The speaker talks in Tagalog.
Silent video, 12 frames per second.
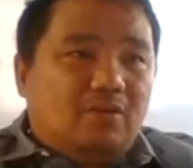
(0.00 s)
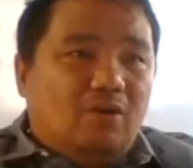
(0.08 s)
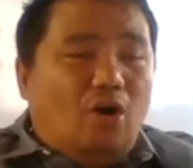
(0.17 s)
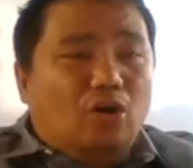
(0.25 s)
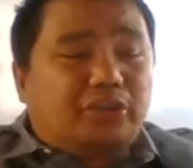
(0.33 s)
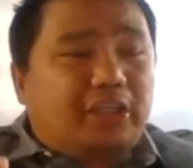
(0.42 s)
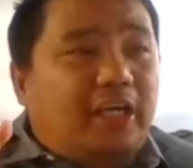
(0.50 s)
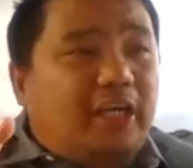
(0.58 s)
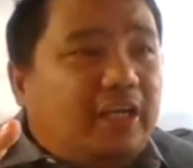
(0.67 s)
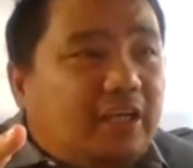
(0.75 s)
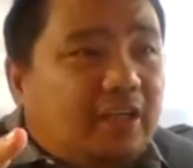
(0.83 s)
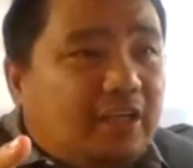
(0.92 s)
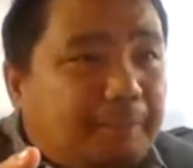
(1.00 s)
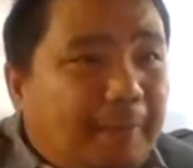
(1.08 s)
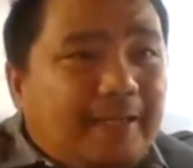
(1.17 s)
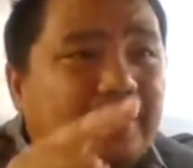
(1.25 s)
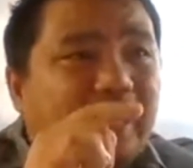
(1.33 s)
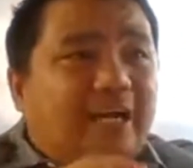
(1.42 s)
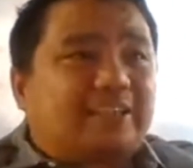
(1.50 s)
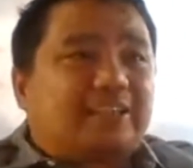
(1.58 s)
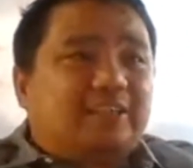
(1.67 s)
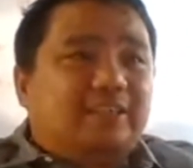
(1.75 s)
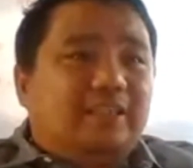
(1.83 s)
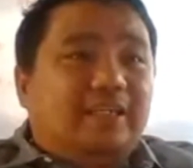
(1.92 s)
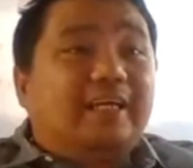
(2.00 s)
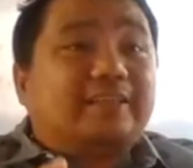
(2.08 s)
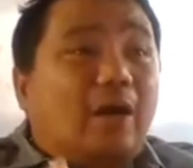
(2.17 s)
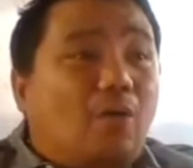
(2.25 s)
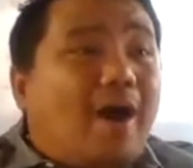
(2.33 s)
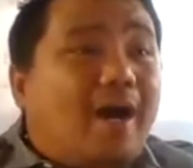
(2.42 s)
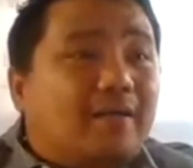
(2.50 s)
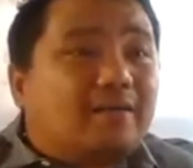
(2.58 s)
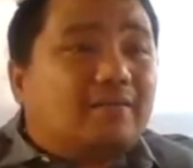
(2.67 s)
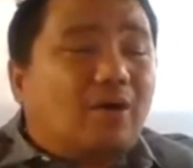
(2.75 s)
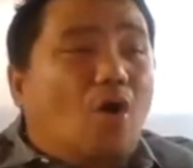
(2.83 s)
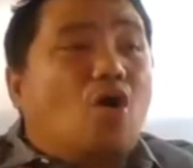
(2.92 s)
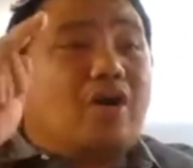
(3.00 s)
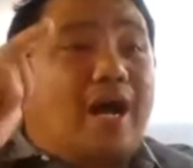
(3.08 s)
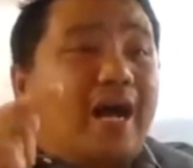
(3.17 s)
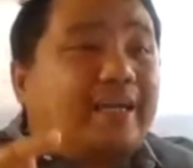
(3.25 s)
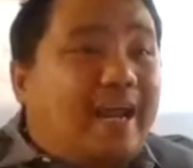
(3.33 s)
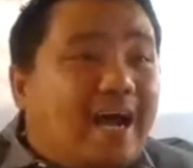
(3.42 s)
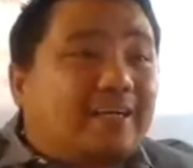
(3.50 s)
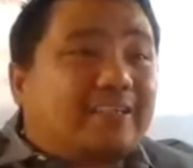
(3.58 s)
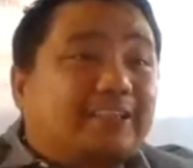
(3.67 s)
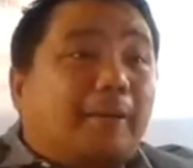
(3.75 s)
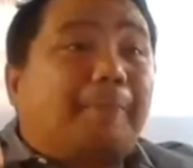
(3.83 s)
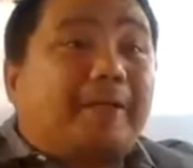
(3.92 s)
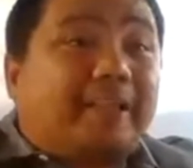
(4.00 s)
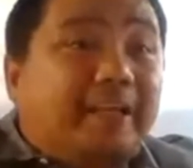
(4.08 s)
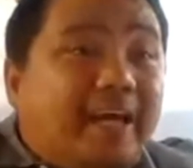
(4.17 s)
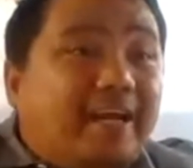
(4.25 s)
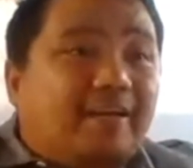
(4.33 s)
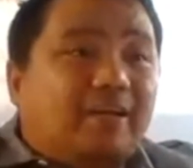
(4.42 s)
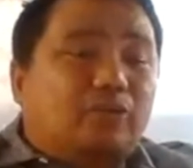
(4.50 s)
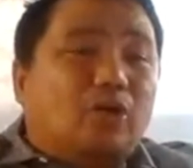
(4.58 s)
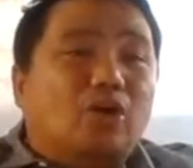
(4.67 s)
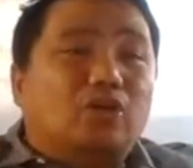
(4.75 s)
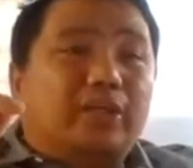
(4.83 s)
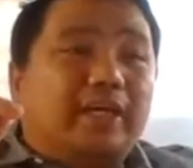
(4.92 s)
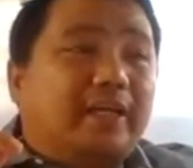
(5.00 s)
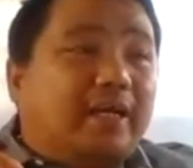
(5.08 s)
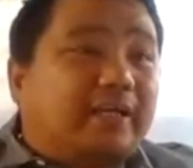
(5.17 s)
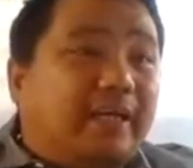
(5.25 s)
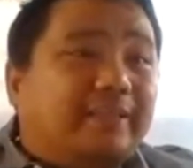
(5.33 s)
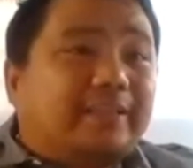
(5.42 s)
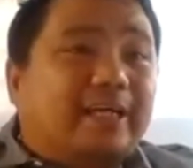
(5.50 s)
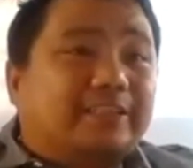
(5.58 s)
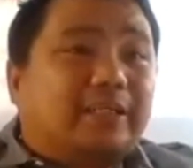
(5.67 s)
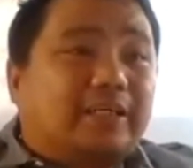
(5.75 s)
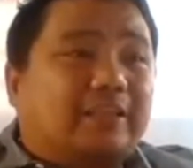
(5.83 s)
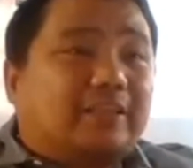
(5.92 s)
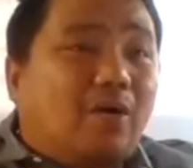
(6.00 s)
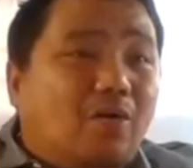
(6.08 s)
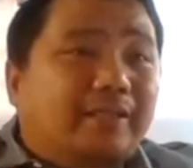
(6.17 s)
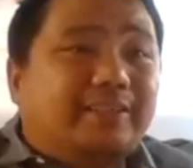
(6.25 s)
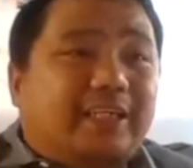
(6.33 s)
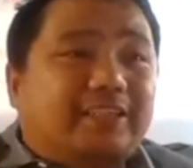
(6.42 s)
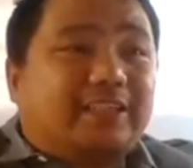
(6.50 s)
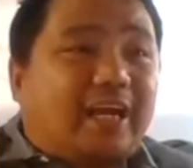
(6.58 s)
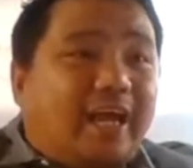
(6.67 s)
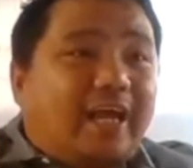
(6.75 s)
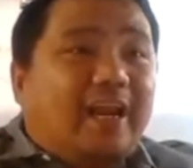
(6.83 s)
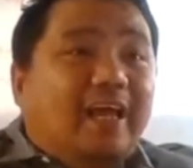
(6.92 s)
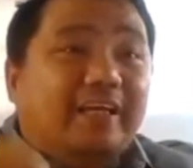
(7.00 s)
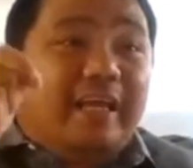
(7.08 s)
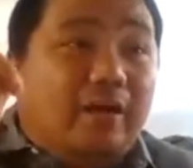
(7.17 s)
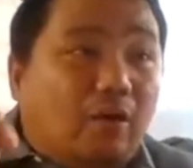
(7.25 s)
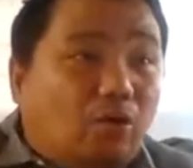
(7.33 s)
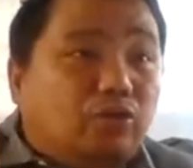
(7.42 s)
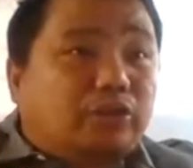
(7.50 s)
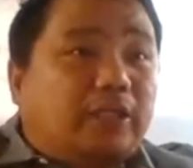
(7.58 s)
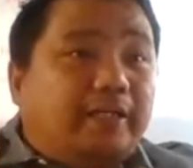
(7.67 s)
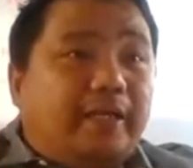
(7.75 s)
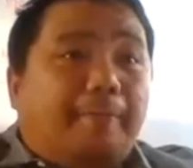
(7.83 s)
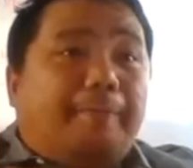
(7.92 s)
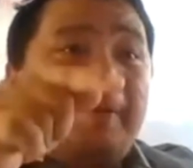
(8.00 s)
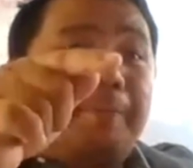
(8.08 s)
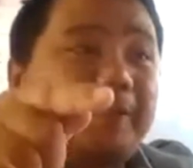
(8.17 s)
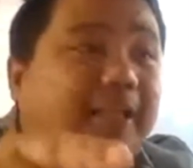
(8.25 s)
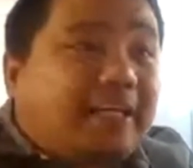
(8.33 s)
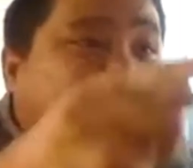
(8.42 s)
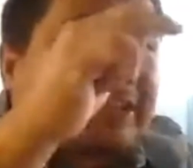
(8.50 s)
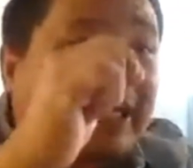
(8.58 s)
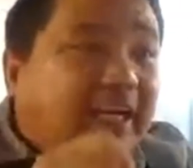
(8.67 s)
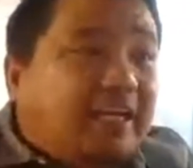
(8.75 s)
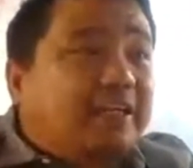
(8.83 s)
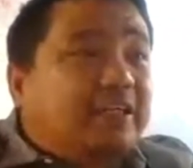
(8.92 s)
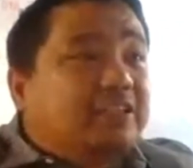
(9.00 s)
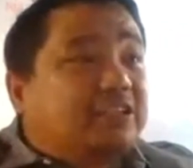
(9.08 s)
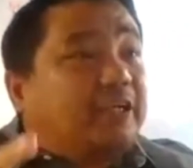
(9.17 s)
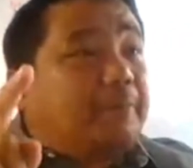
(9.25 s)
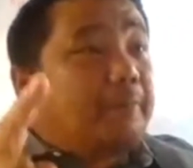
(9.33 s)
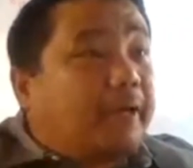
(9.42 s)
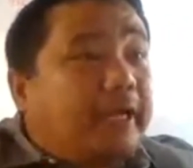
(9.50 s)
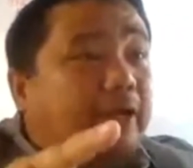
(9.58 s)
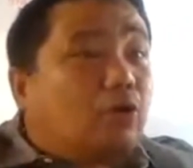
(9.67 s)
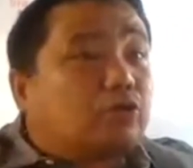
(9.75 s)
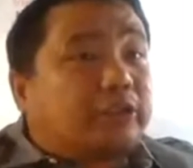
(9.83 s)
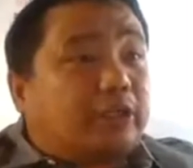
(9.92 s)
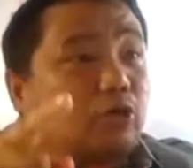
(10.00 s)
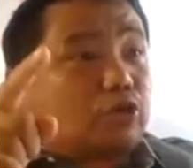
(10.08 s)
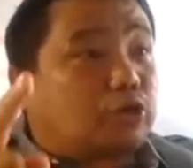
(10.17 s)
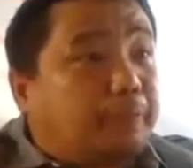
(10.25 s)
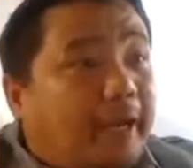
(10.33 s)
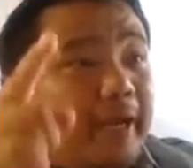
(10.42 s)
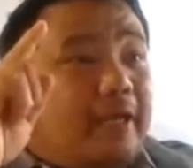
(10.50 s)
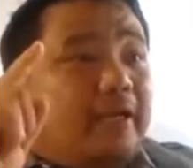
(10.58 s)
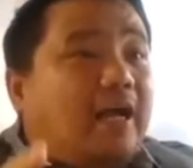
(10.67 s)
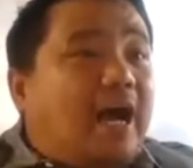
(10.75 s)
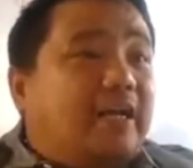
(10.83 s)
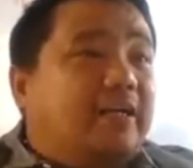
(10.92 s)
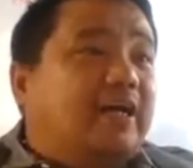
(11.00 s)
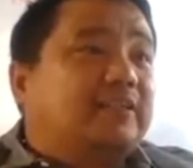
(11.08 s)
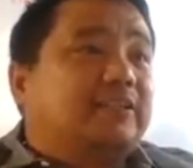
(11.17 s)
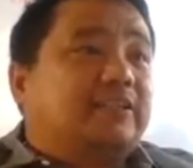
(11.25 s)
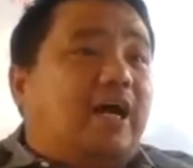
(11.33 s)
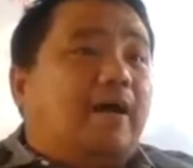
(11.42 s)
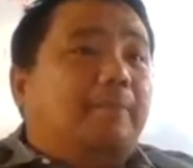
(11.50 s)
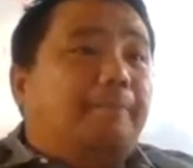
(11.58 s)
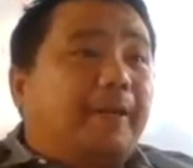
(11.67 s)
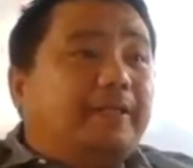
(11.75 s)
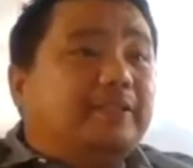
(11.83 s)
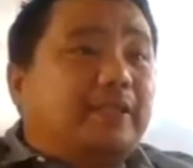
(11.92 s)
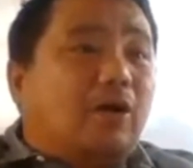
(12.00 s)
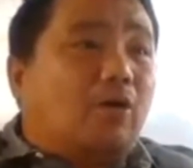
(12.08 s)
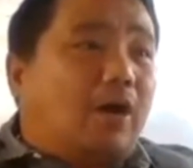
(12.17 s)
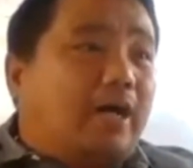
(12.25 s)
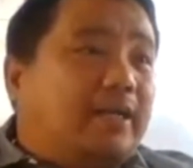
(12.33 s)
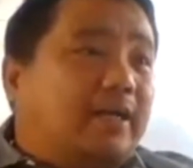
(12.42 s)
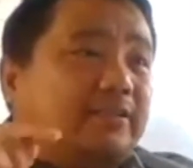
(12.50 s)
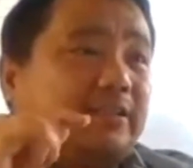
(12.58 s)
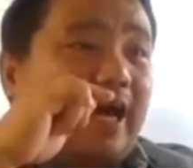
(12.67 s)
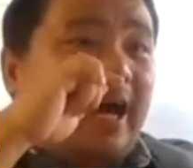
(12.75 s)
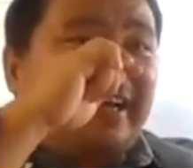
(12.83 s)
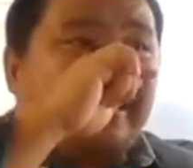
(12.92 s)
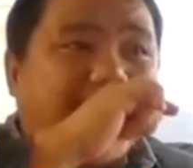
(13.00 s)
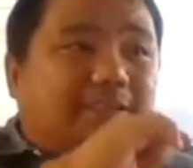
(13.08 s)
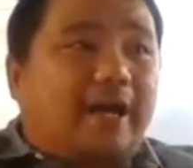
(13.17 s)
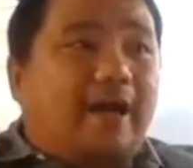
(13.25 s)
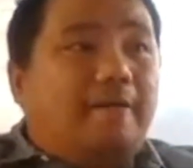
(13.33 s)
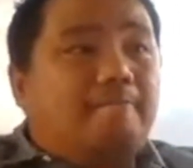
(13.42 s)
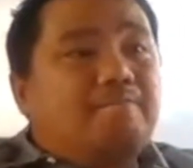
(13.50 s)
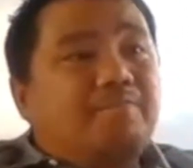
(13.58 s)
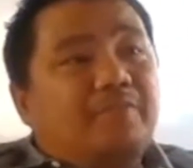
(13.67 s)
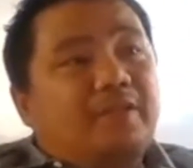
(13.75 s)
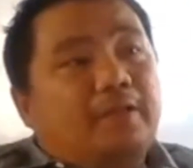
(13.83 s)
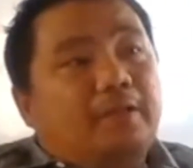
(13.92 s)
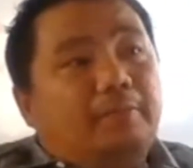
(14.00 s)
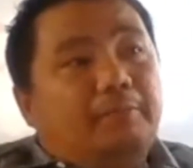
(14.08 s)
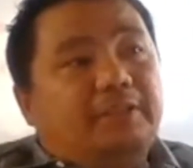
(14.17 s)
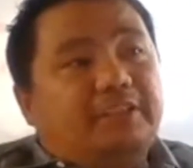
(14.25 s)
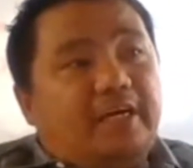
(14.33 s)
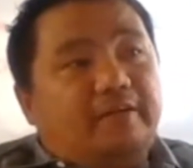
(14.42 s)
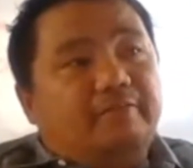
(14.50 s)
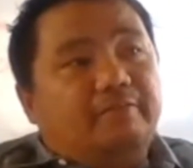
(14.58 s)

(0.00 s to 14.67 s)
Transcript: o si Pinkas gitawag og anak sa patiner tungod kay nakita sa katawhan sa Israel giunsa niya pagpatay si Zimri og si Cosby nga anak sa prince o anak sa hari sa Midian.